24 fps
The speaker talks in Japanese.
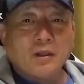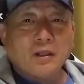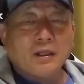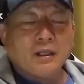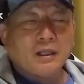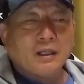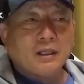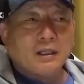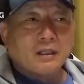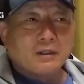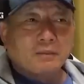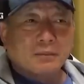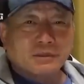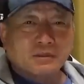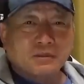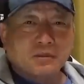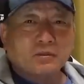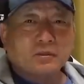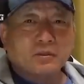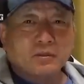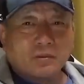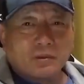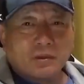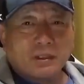やっぱ
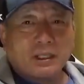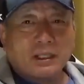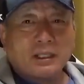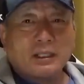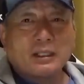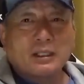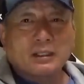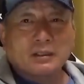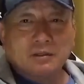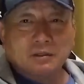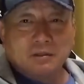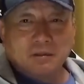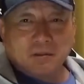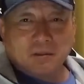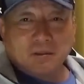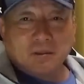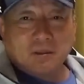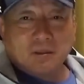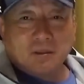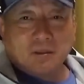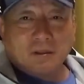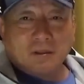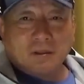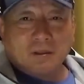外の変化球
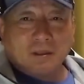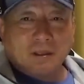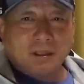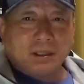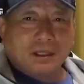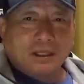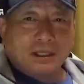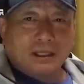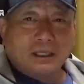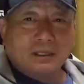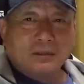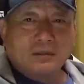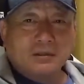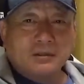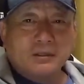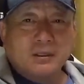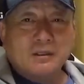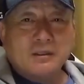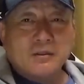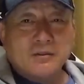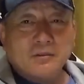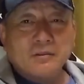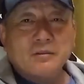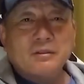をライト線
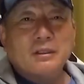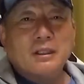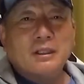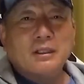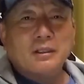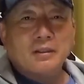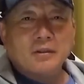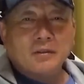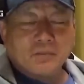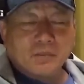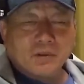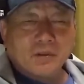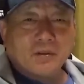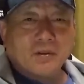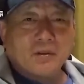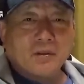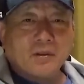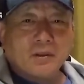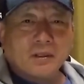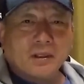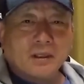に打ったけども、